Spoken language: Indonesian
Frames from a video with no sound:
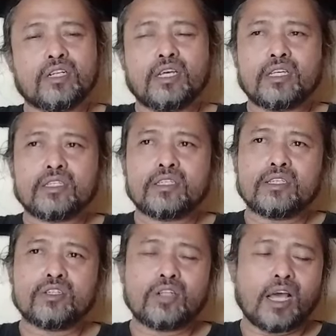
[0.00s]
Nah,
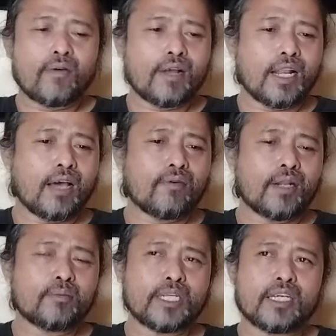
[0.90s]

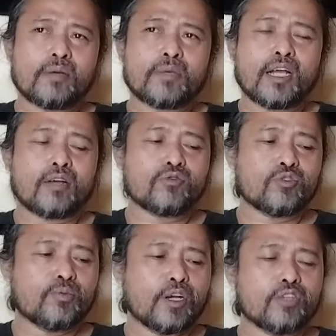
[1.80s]
awal-awal mereka mengaku
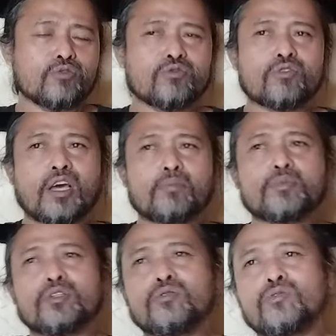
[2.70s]
sebagai cucu
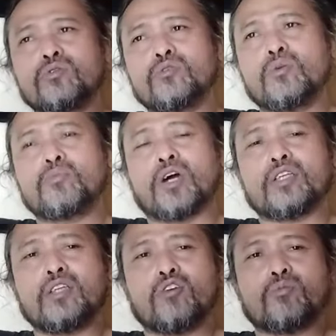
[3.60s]
Nabi itu ya
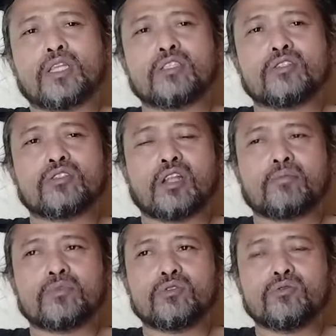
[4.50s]
banyak umat
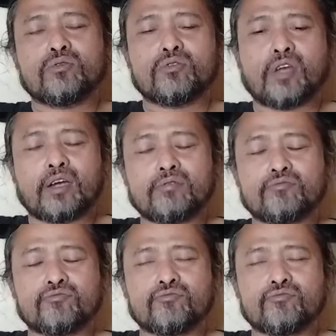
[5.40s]
Islam itu yang